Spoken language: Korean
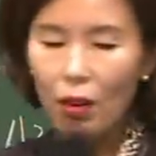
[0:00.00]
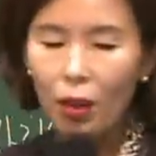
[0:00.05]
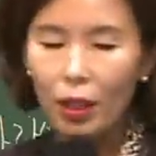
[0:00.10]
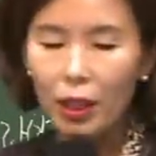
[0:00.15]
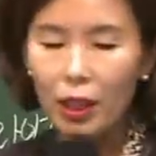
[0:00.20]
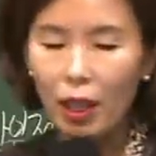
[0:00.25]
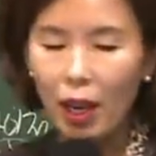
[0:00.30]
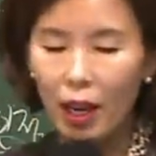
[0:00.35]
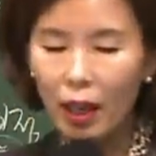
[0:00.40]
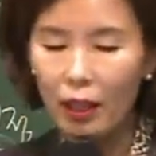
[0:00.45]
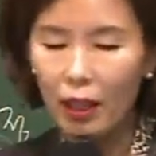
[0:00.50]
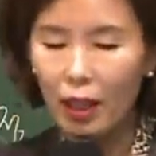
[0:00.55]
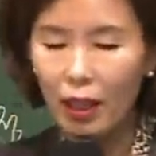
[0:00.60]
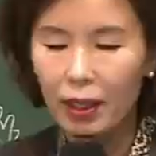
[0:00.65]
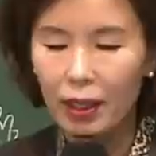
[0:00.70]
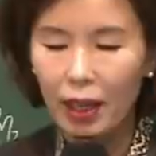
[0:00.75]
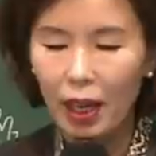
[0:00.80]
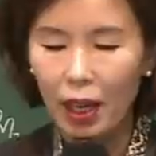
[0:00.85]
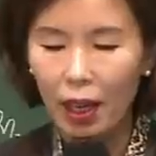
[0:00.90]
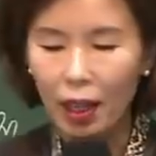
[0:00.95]
것을 해야
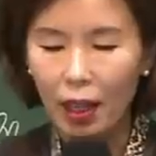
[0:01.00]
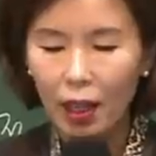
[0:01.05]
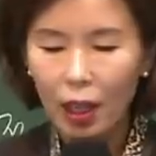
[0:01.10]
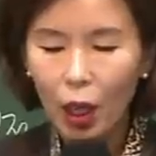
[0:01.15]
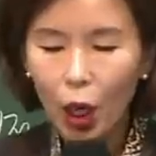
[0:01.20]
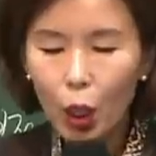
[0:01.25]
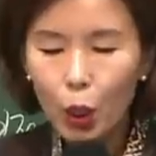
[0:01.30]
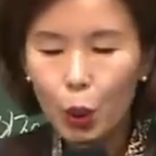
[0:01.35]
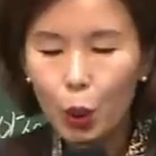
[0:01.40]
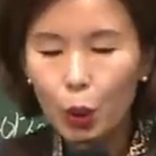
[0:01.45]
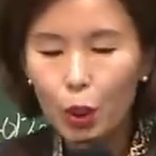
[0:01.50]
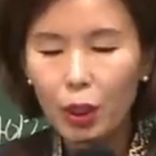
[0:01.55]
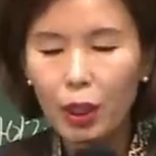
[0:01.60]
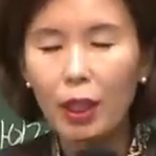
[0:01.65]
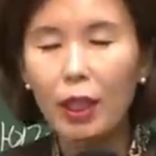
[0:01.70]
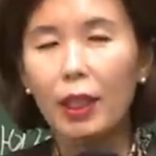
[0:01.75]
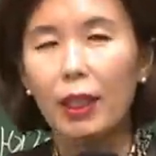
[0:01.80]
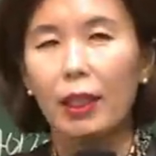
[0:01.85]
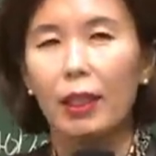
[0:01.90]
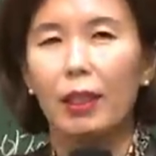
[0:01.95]
되느냐?
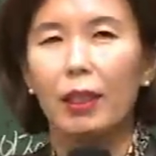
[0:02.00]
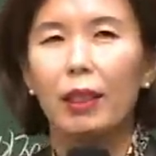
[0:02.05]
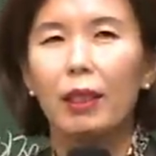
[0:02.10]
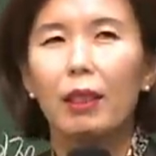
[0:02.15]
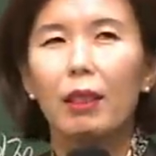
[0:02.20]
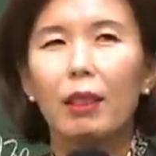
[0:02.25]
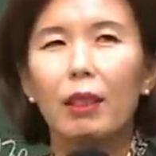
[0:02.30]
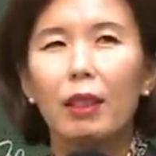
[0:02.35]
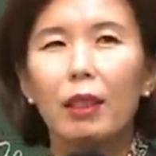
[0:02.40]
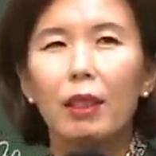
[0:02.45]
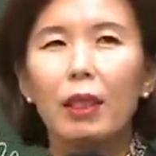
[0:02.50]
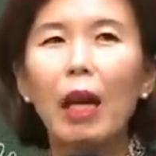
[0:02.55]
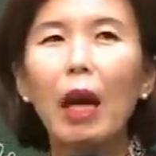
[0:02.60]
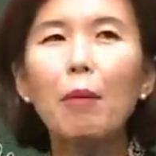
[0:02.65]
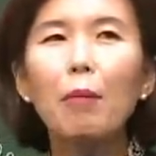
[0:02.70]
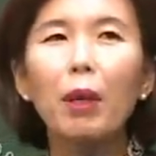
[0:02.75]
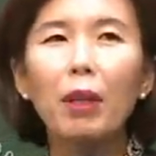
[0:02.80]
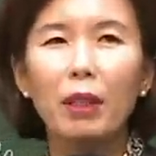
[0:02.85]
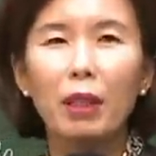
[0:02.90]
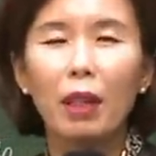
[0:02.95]
주신
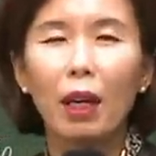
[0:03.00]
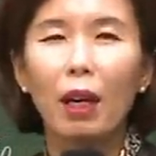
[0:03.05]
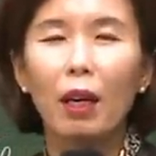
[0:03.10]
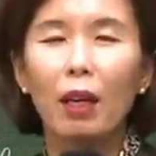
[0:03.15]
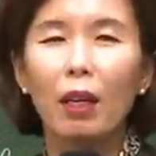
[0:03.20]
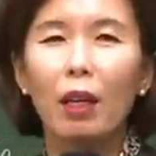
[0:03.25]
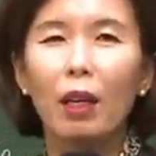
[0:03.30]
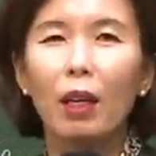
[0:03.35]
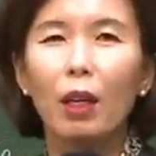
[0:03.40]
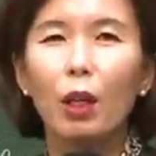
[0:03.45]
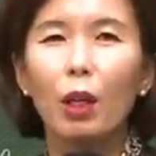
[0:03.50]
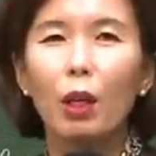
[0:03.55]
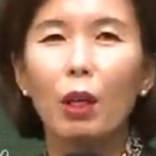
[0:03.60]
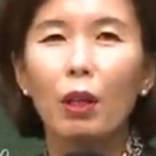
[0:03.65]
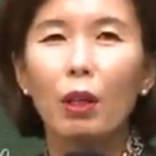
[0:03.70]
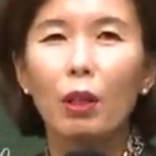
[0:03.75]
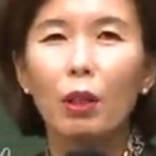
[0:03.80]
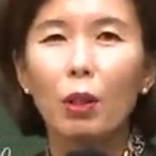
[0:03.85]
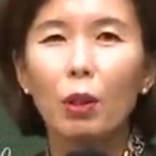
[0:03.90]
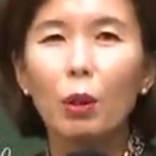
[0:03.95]
사명자,
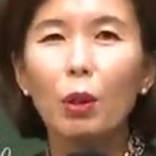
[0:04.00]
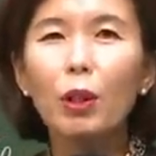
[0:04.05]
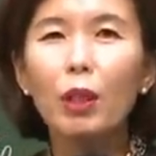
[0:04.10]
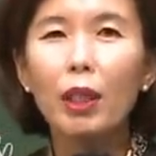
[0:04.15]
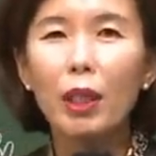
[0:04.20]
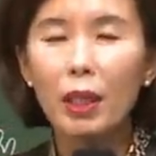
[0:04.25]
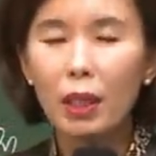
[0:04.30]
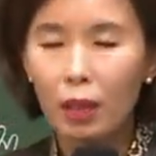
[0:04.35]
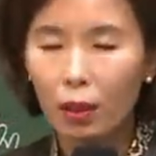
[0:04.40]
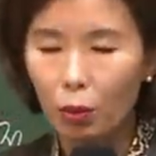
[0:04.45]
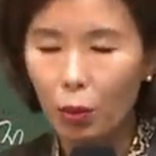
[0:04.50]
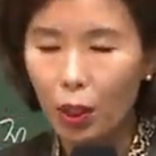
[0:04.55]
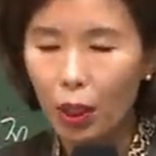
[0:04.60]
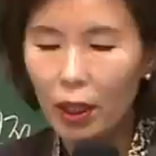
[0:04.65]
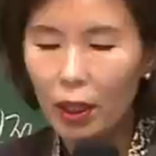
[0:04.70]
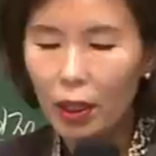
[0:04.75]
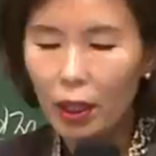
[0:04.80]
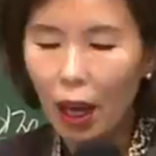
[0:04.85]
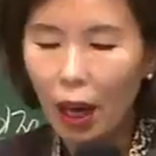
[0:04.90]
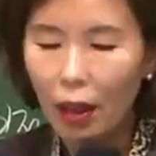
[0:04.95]
주신
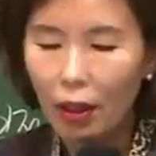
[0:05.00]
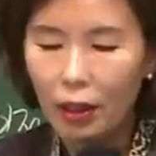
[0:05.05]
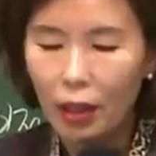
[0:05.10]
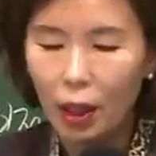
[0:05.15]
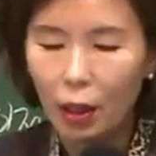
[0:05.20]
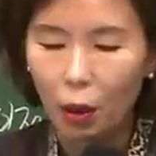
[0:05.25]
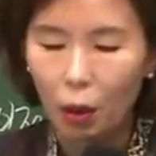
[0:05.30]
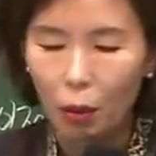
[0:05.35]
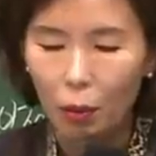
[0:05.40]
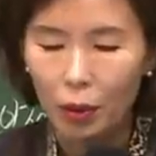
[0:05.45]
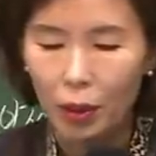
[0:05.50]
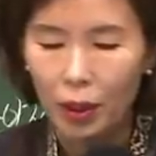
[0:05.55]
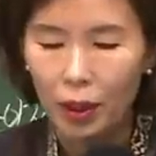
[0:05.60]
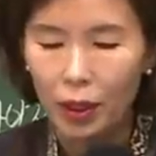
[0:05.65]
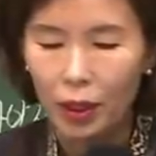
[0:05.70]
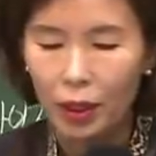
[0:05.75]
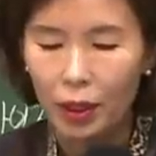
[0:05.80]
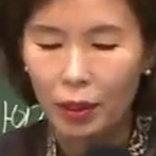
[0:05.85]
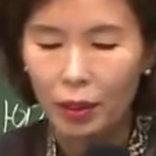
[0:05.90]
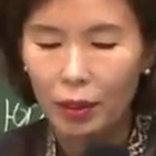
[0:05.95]
우리 사역자
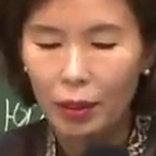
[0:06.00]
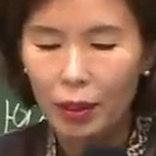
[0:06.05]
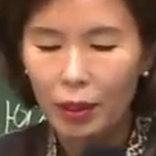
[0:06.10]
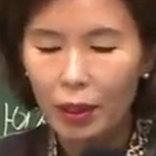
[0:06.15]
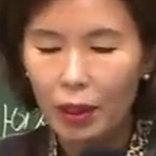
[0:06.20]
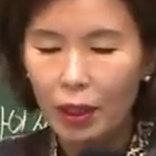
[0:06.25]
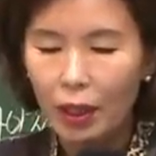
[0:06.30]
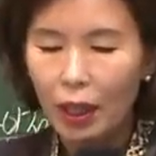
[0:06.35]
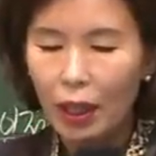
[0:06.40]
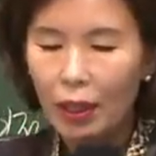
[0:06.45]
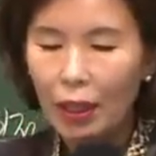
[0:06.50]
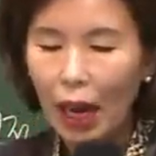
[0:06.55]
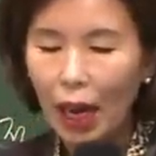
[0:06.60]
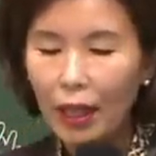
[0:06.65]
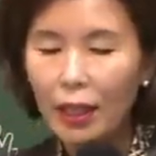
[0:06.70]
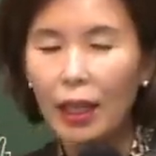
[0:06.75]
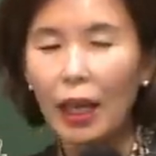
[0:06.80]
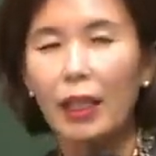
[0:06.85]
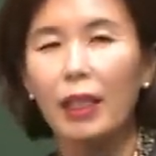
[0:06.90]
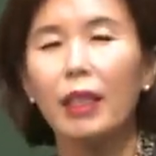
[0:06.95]
여러분들은
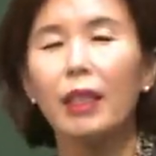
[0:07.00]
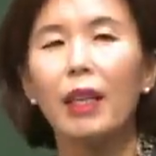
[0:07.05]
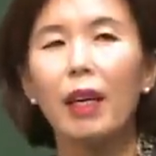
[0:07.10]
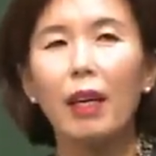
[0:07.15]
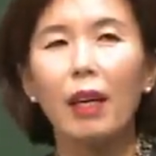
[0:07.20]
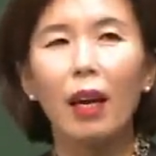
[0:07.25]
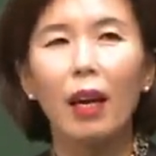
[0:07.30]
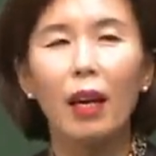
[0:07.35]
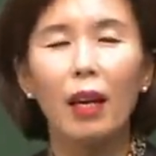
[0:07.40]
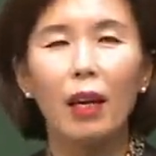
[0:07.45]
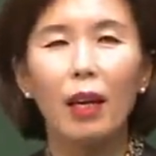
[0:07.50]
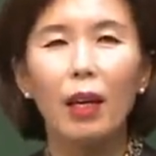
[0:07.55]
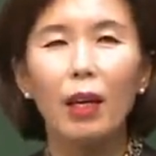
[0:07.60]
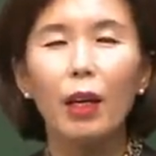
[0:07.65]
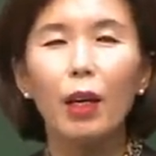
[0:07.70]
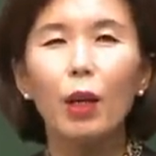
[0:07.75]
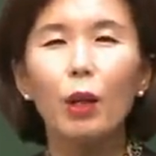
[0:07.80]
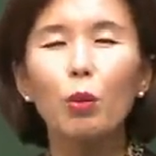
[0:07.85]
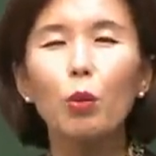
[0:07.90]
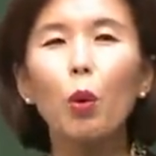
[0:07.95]
나 자신에게
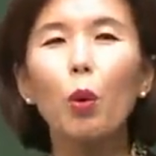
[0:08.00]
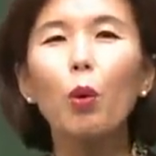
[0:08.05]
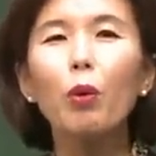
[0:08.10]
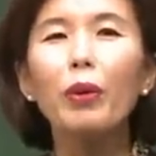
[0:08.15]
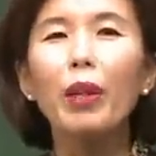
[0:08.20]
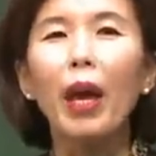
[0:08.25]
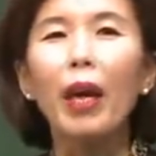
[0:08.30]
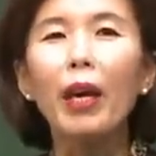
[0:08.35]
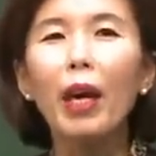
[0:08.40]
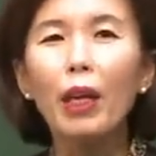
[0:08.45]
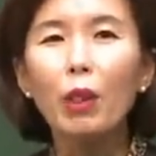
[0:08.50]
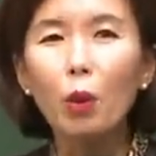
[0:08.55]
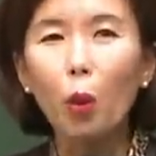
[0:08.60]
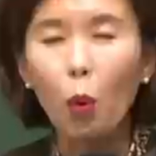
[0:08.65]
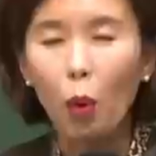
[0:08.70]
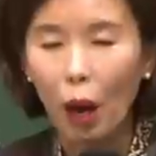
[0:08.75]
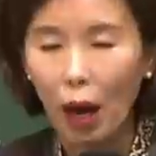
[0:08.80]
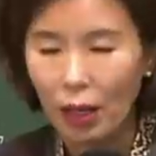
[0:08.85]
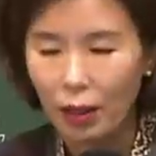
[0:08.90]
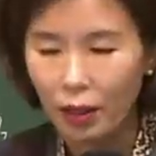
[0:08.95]
또 내게
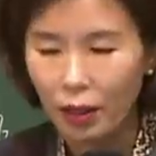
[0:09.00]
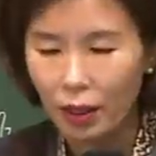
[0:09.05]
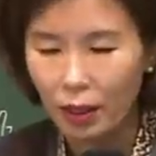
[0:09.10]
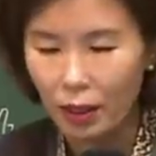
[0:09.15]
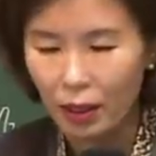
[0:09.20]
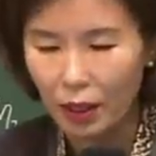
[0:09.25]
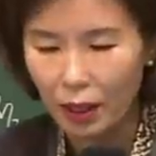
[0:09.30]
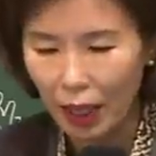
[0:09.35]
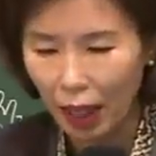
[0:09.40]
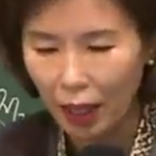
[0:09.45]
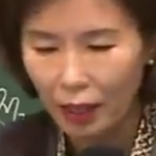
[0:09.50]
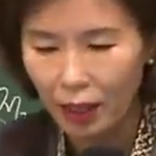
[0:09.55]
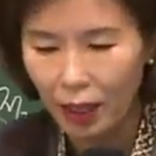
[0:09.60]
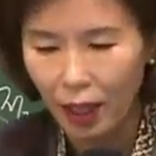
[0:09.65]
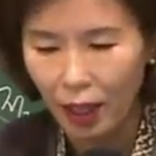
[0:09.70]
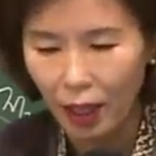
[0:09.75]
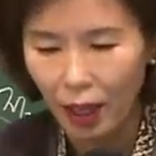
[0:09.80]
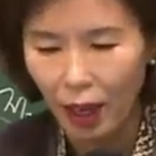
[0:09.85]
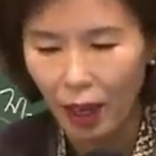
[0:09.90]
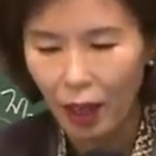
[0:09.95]
속한
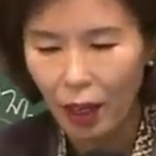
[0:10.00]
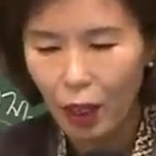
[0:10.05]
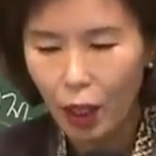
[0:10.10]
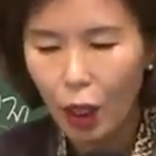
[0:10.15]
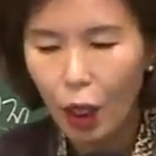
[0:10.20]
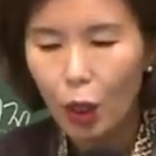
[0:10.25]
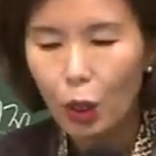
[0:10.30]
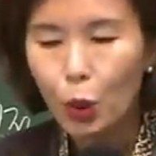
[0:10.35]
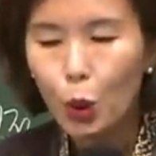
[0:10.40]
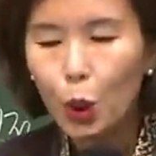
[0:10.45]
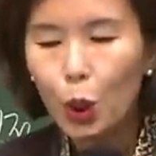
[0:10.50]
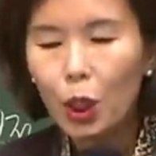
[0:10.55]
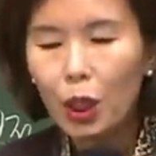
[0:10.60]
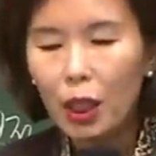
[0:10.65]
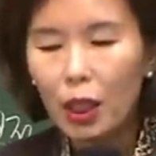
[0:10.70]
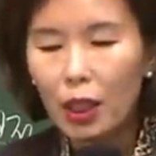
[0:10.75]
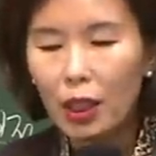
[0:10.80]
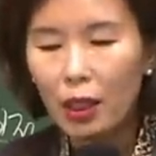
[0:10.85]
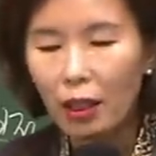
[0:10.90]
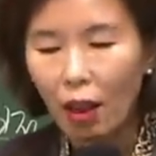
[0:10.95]
자들에게
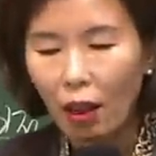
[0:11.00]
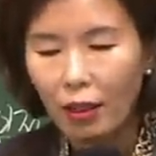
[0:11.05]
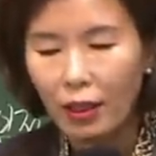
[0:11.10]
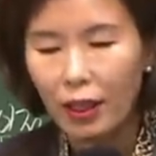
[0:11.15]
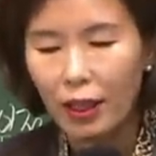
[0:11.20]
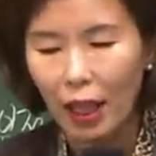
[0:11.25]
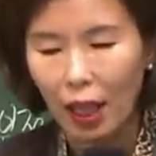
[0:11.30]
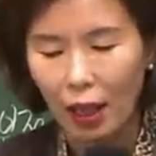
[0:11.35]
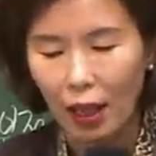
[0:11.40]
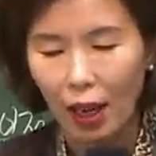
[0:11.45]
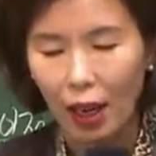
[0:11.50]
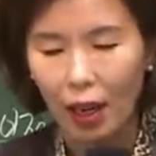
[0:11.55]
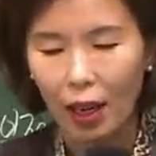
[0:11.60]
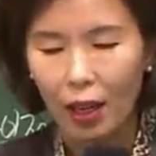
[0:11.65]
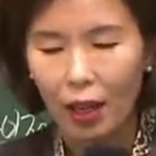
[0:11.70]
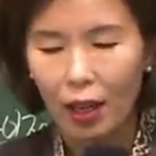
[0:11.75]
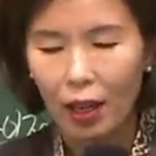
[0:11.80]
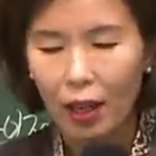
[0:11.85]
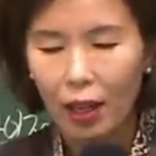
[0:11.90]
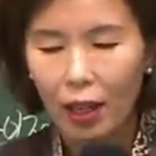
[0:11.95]
주신 현장에